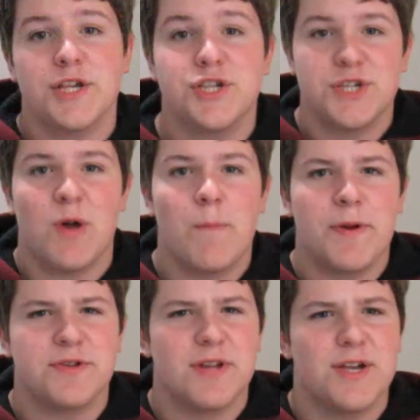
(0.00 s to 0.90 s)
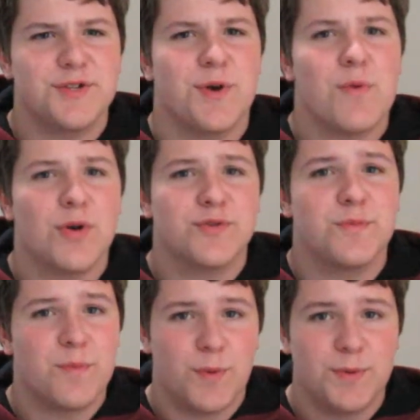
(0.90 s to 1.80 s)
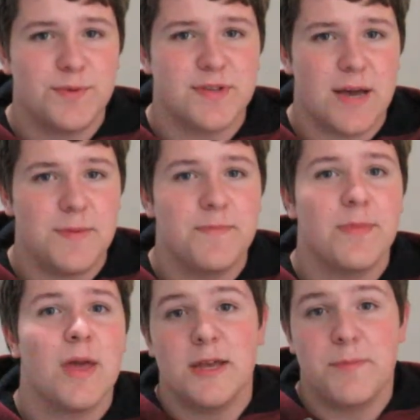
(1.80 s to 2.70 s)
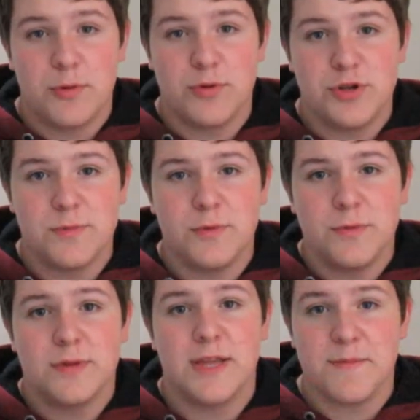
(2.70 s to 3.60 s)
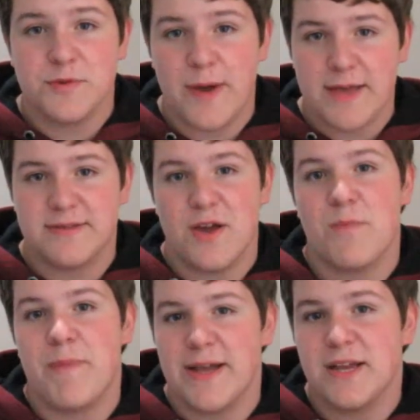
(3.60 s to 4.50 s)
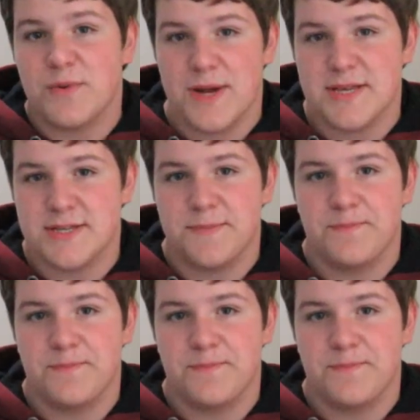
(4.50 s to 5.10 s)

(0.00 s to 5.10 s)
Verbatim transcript: a Gigi não é um personagem que eu gosto muito, sabe? E por último, temos o Wes, que é o pai da Grace.